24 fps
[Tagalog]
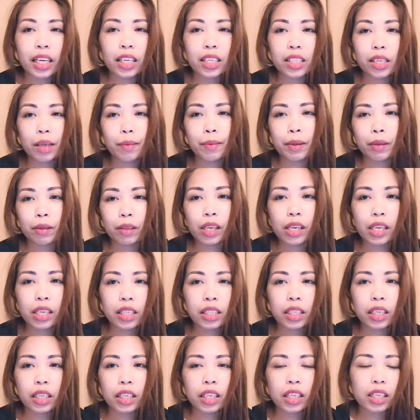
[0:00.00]
Eh, sabi ko
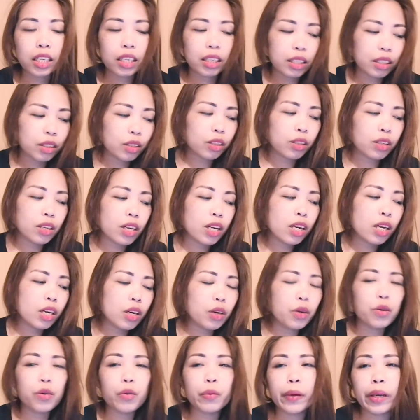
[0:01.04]
talaga kanina,
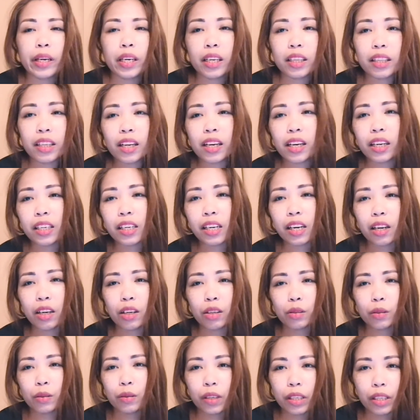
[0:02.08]
uwi na
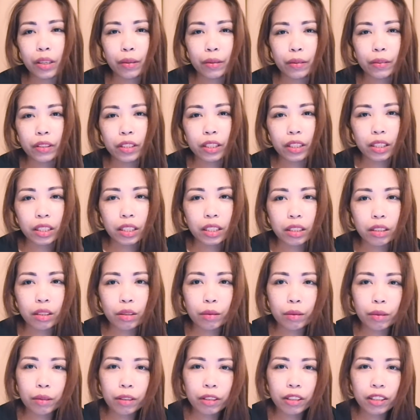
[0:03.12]
talaga ako. Ayoko na
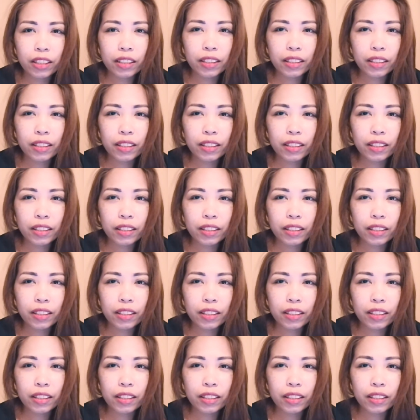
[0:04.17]
dito.